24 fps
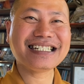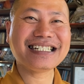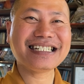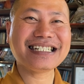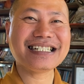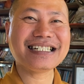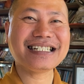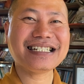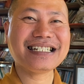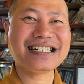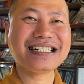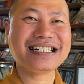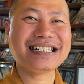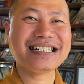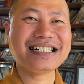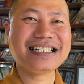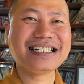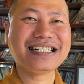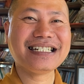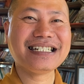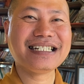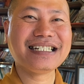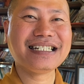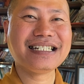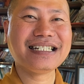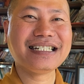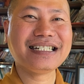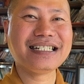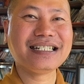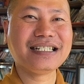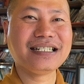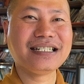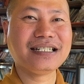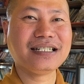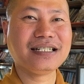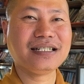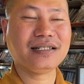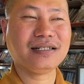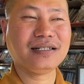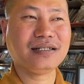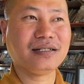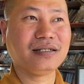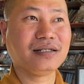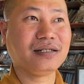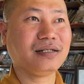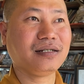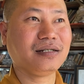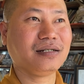thầy nhận để thầy làm cái gì thầy?
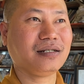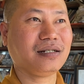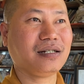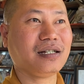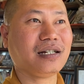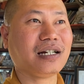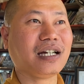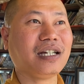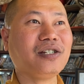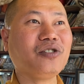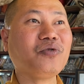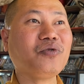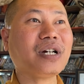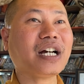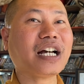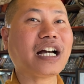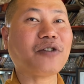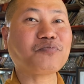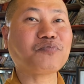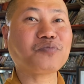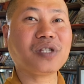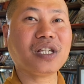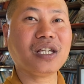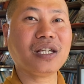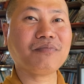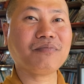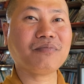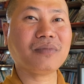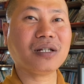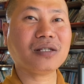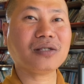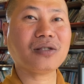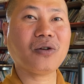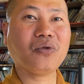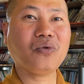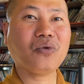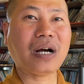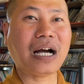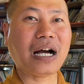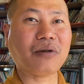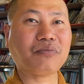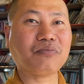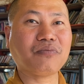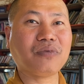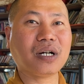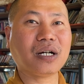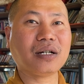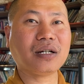Thì thầy nuôi ăn học tiếp, đi tu
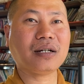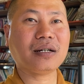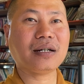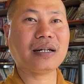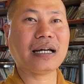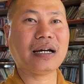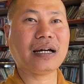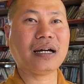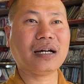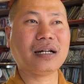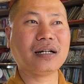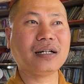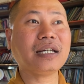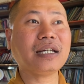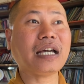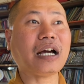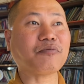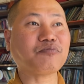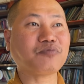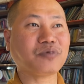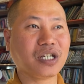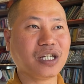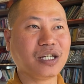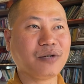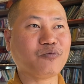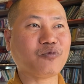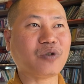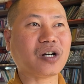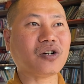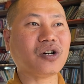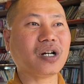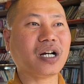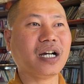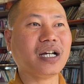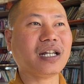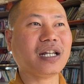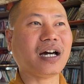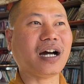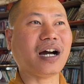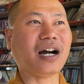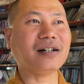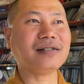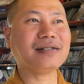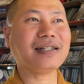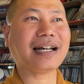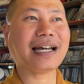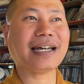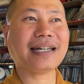học là đi học tiếp, và có thể là
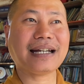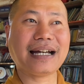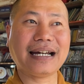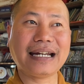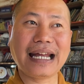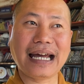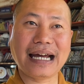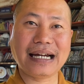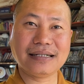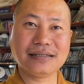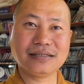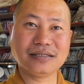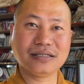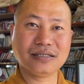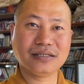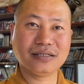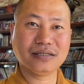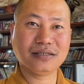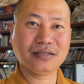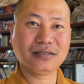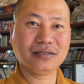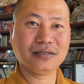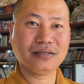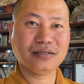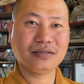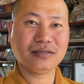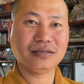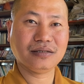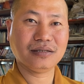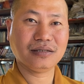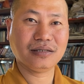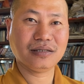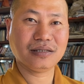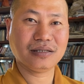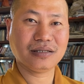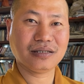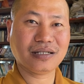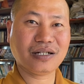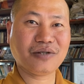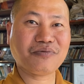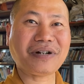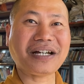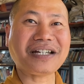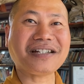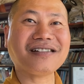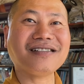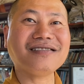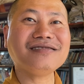ở với thầy cả đời. Đâu
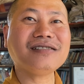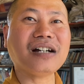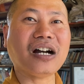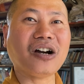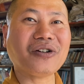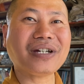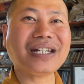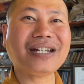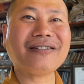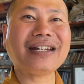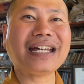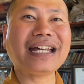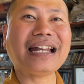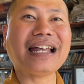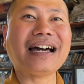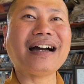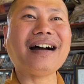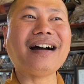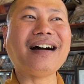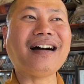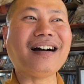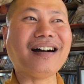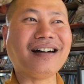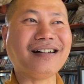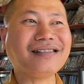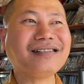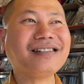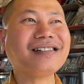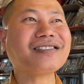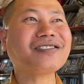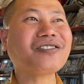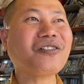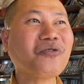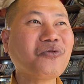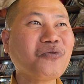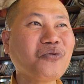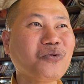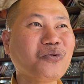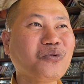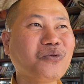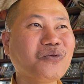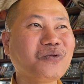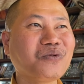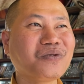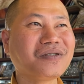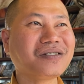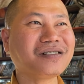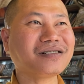phải cứ hỏi đó này là ở đi tu,
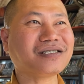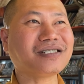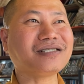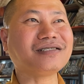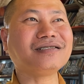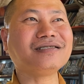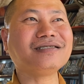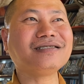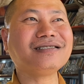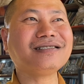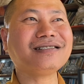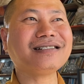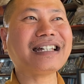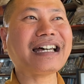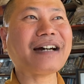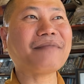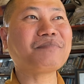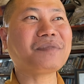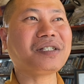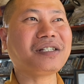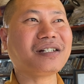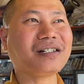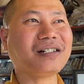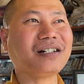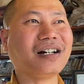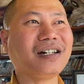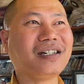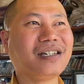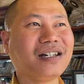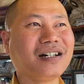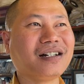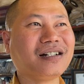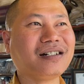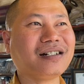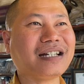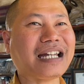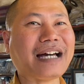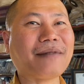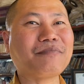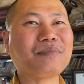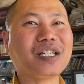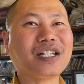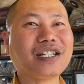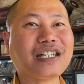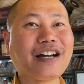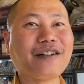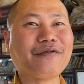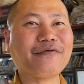sửa, làm việc thiện, làm
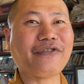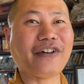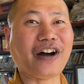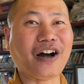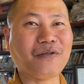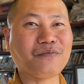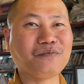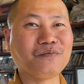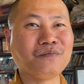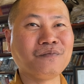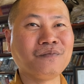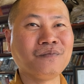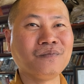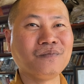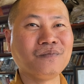việc văn phòng,